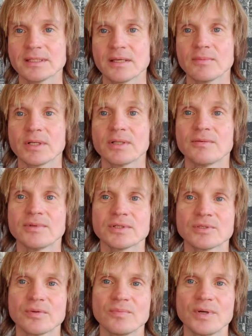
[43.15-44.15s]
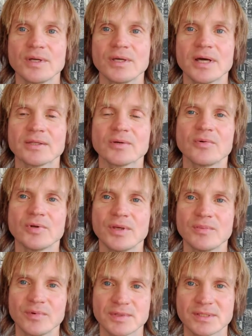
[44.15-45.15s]
И самое главное, что мы
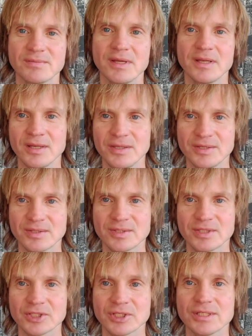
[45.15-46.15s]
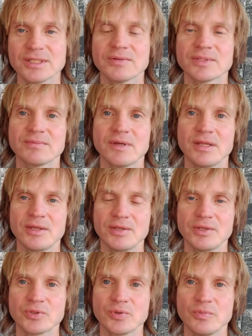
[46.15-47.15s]
отходим от своей линии жизни, от своей
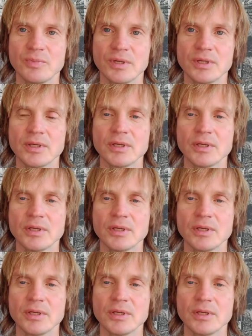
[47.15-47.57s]
линии судьбы.